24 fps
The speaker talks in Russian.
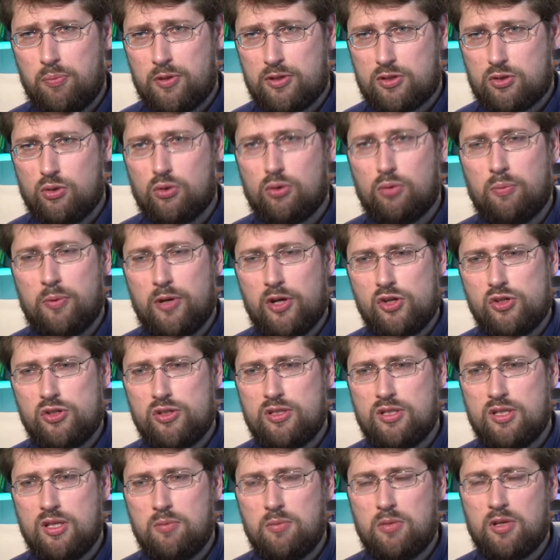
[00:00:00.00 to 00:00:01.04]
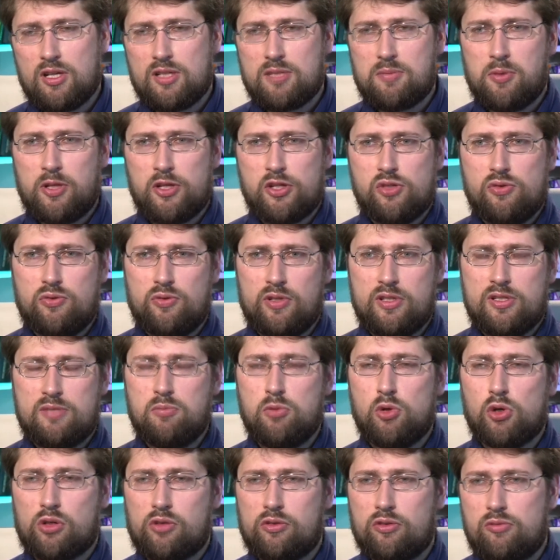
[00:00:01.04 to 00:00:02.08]
поскольку прежде с ними расплачивались
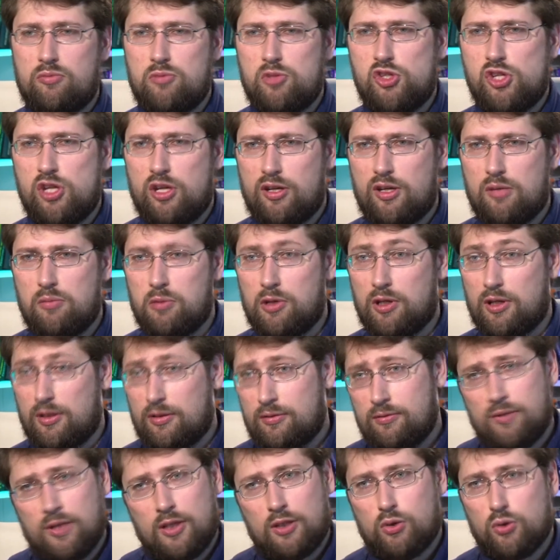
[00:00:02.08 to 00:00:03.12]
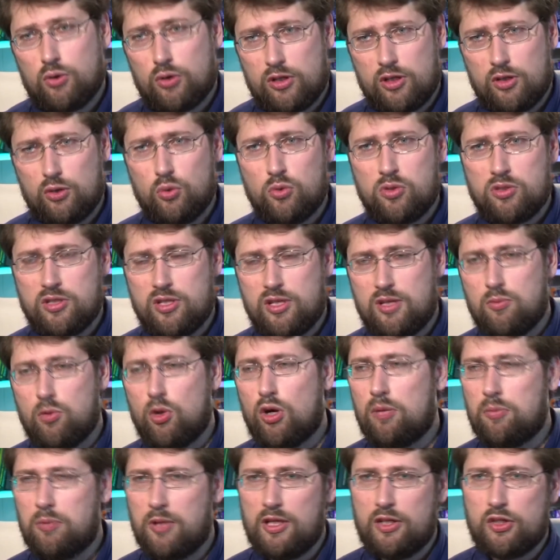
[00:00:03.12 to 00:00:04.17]
мертвыми чеками, которые никто нигде не
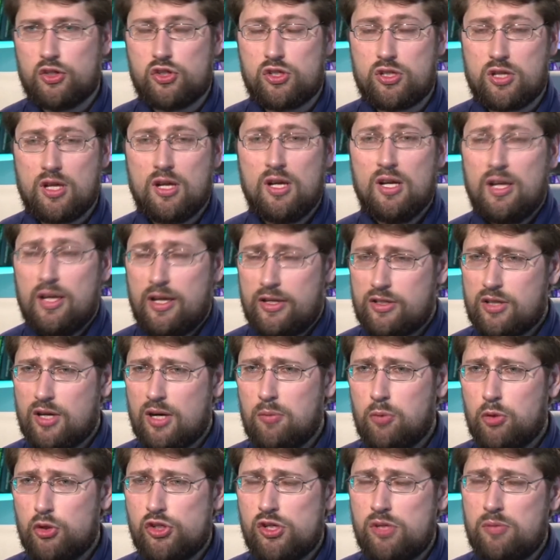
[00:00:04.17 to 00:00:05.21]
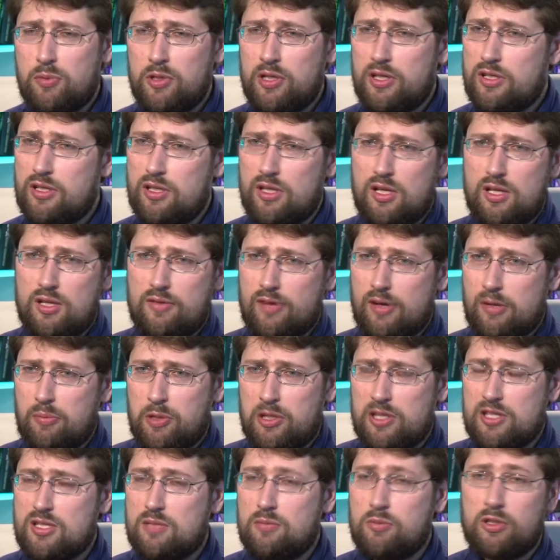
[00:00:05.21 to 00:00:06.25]
мог обналичить. Эти рабочие были не
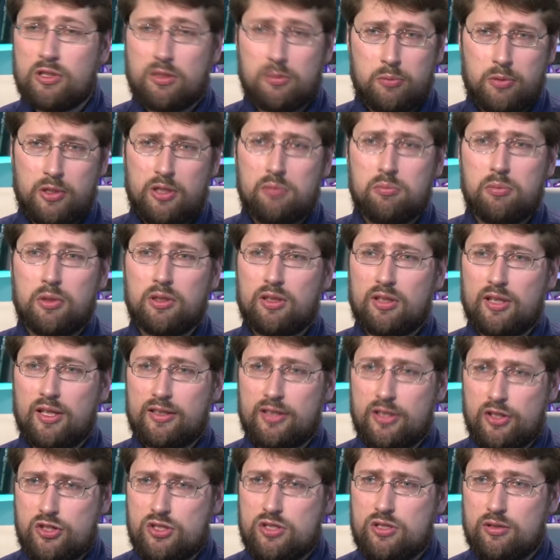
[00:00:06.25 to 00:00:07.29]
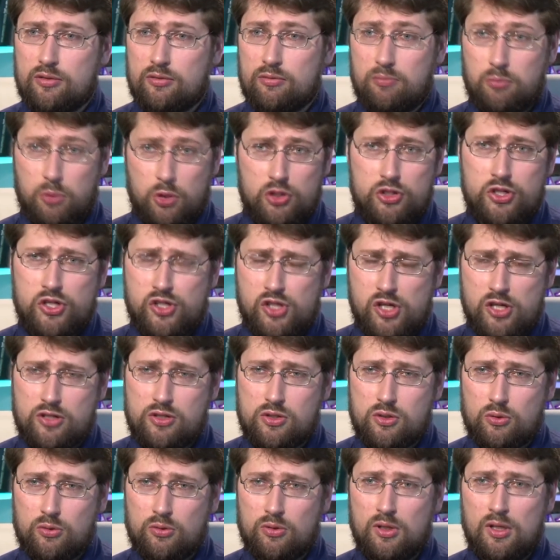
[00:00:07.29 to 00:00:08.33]
европейцами, это были бангладешцы, большей
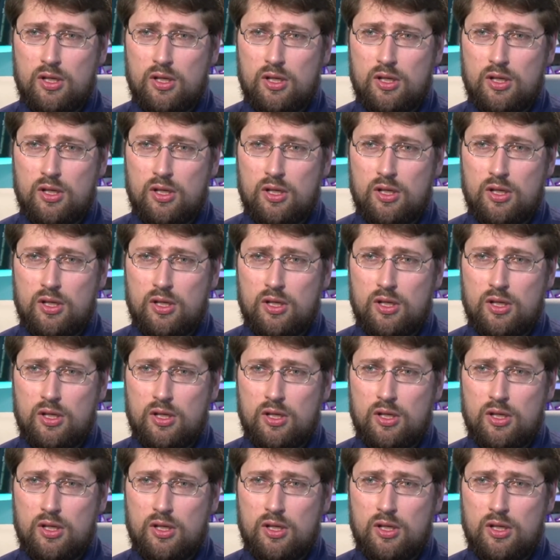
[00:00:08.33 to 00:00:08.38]
частью.